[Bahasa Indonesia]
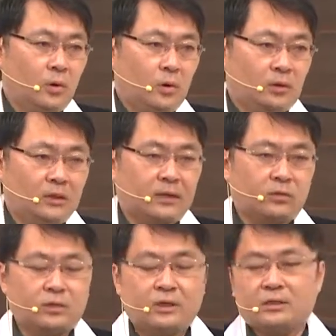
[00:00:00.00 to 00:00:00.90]
Di
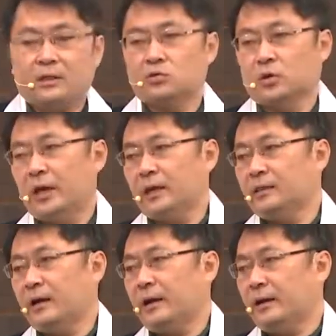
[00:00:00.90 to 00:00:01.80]
satu sisi saya
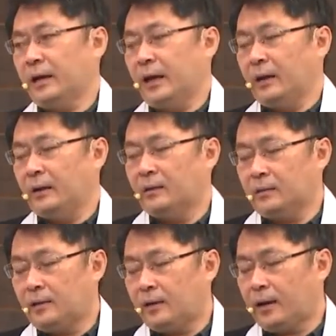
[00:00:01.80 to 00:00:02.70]
kita heran,
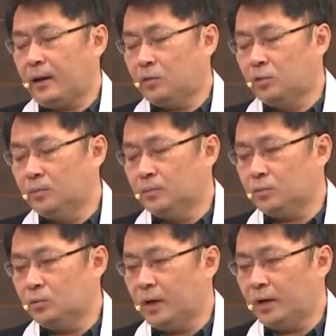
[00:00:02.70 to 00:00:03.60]
kita kagum
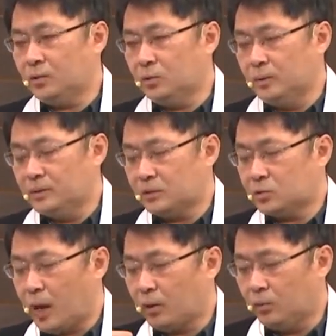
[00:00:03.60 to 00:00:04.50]
Tuhan itu bisa
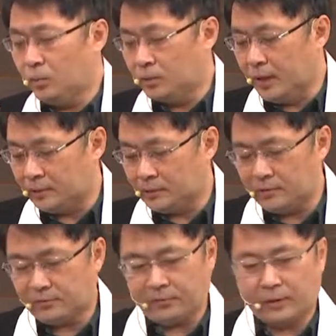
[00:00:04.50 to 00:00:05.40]
so
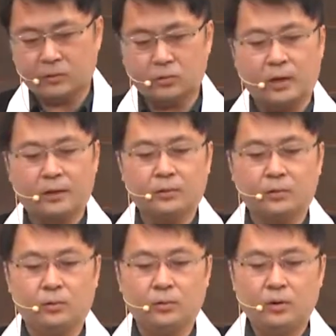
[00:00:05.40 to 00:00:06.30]
akomodatif ya. Tuhan
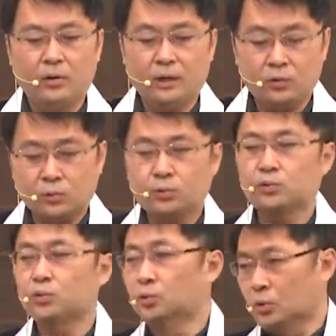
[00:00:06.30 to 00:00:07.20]
itu ini
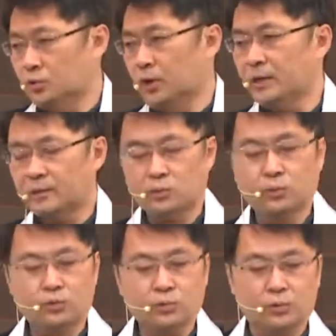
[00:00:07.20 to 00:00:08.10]
sungut-sungut loh saya,
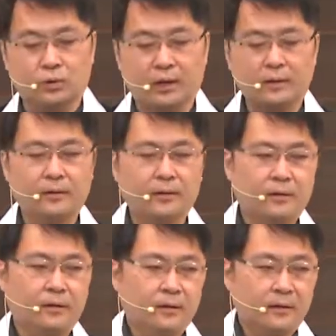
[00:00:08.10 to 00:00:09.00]
sungut-sungut deh, ya.
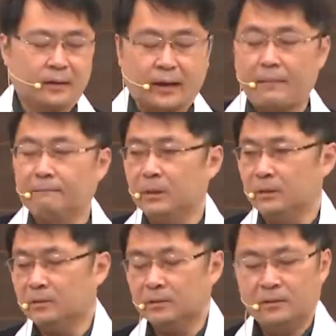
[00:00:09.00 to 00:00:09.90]

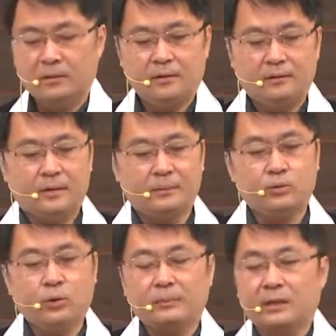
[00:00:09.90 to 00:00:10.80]
Grumble. Tapi
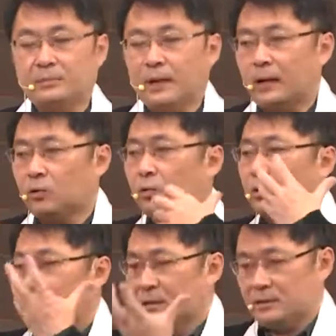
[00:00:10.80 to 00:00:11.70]
Tuhan masih
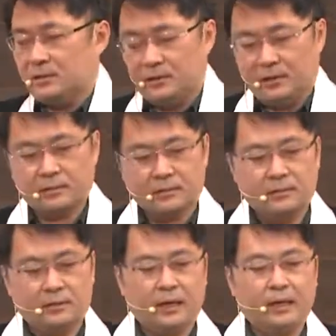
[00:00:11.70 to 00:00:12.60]
mengakomodasi ya.
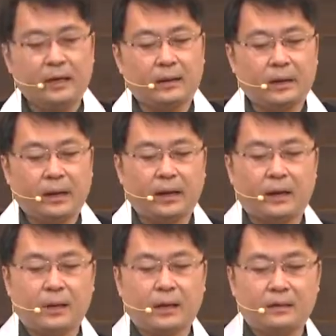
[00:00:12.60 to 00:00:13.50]
Keinginan
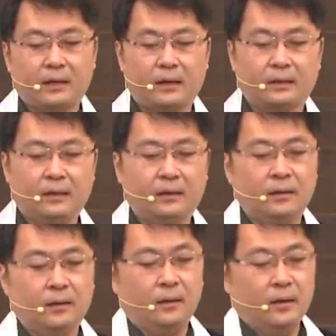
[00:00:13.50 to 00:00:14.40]
mereka makan daging,
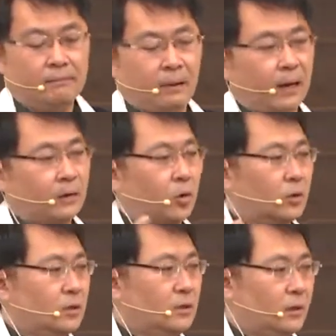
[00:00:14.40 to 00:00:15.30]
makan
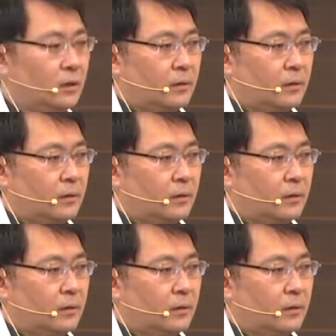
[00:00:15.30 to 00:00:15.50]
roti ya.